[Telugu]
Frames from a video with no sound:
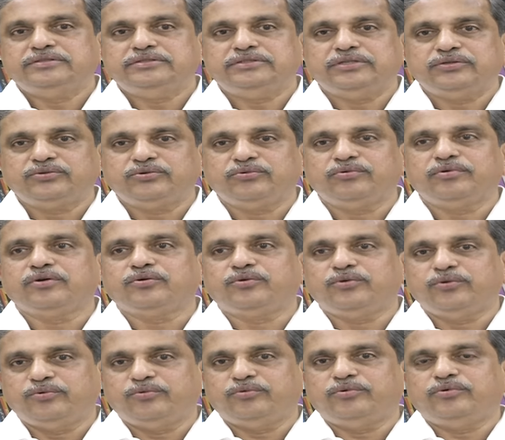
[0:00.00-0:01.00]
జంతువుల
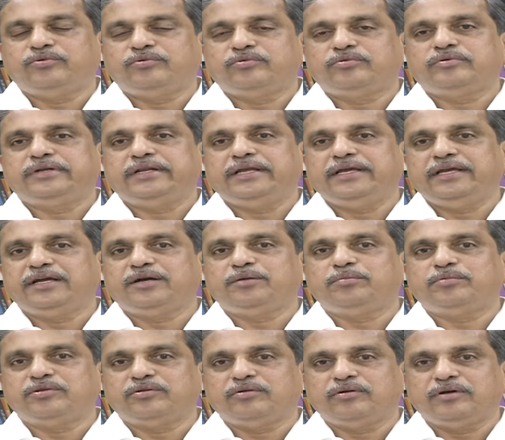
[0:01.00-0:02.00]
కొవ్వు నెయ్యికి
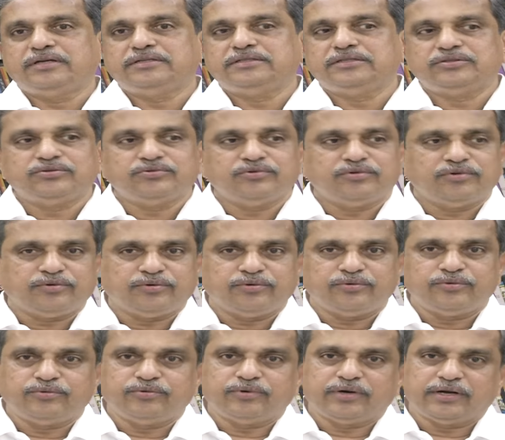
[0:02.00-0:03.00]
బదులుగా జంతువుల
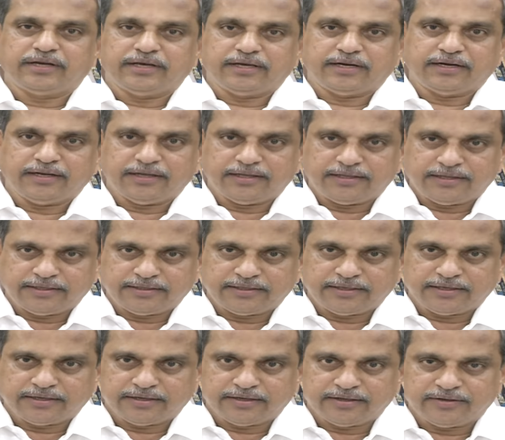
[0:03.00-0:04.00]
కొవ్వు వాడారని ఏదైతే
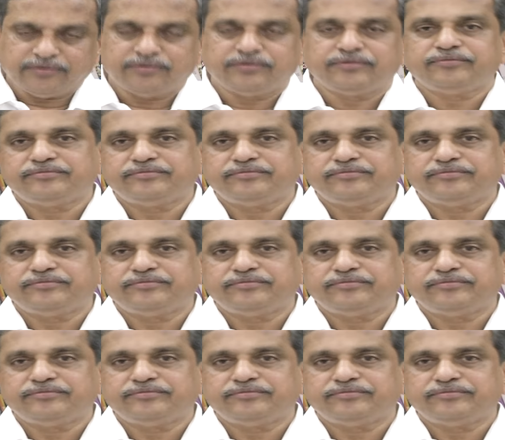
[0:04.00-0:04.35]
అన్నారు